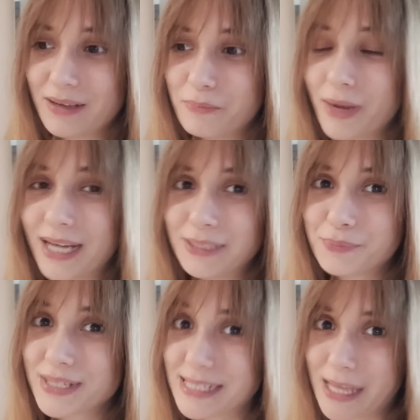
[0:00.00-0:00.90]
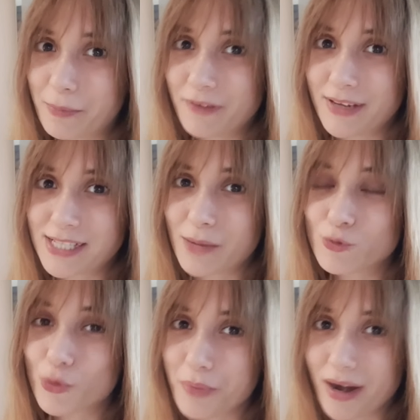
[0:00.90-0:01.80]
Bakalım nasıl tepki vereceğim
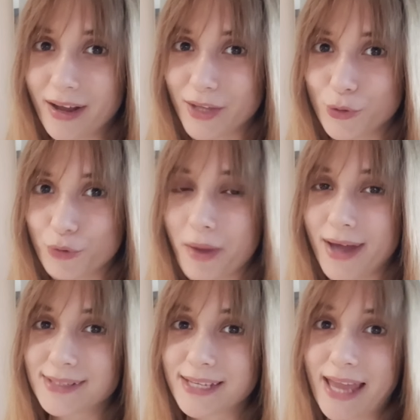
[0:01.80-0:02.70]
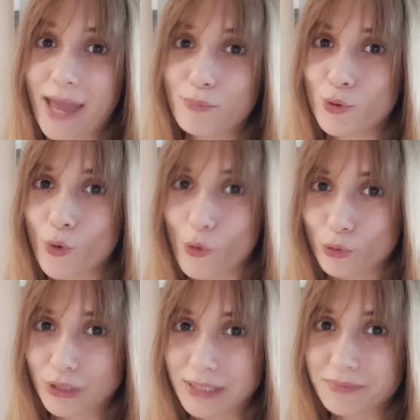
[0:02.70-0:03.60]
çok merak ediyorum. Hayattaki en büyük
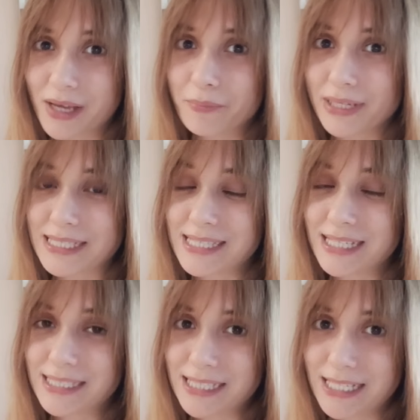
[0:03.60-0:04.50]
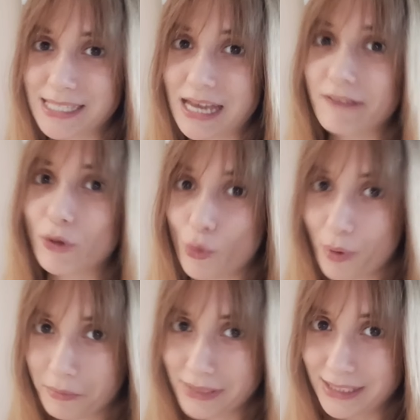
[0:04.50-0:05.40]
korkularımdan birisi derin denizler ve
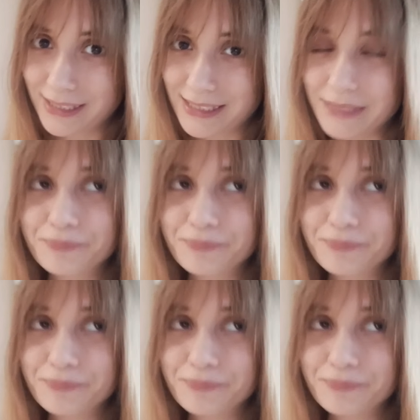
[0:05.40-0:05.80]
köpek balıkları.